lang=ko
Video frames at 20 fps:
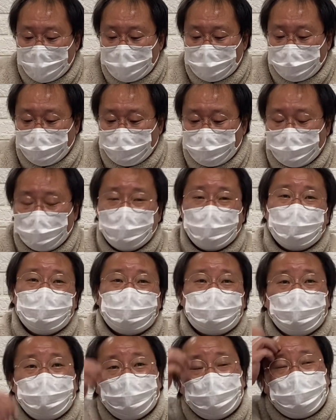솔직히
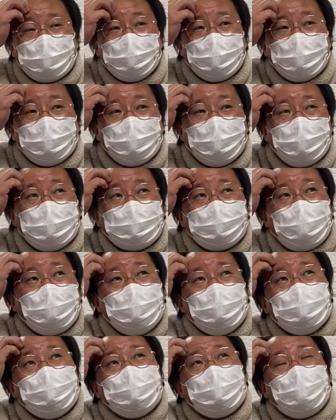말해서 저희가
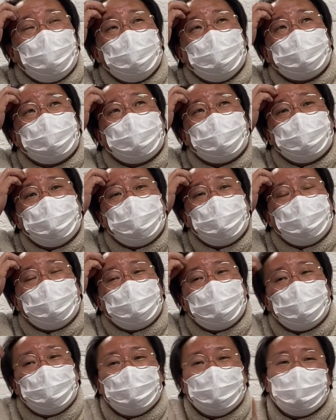사역을
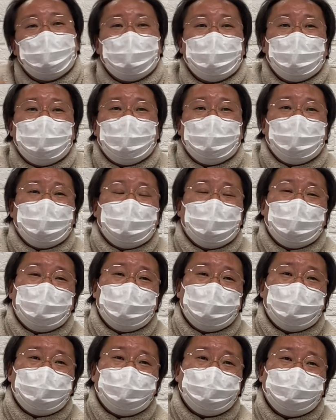하면서도
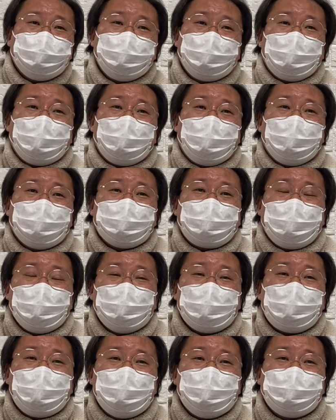우리가
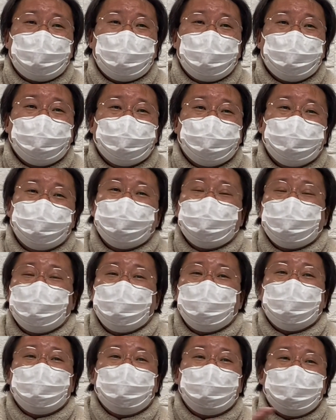사역하면서
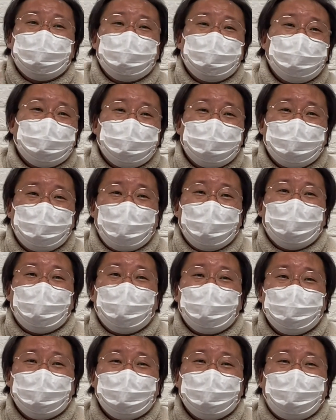누구를
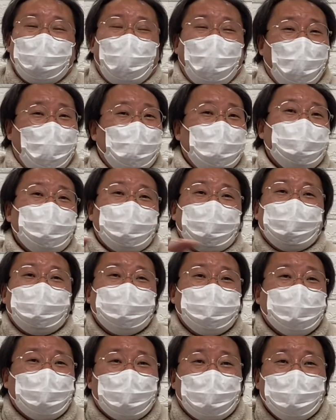만나는지 다 알고
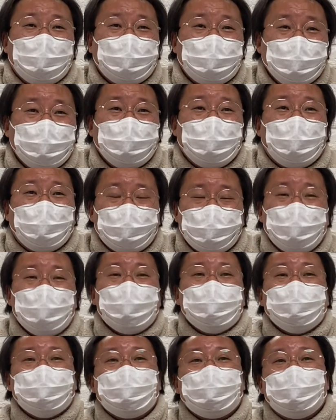계시잖아요. 그죠?
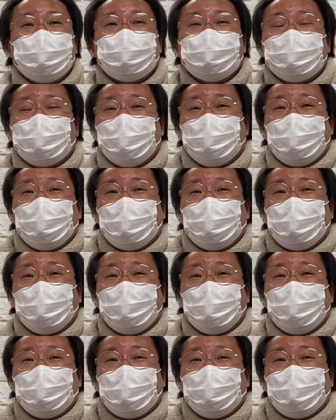어떤 분들을 우리가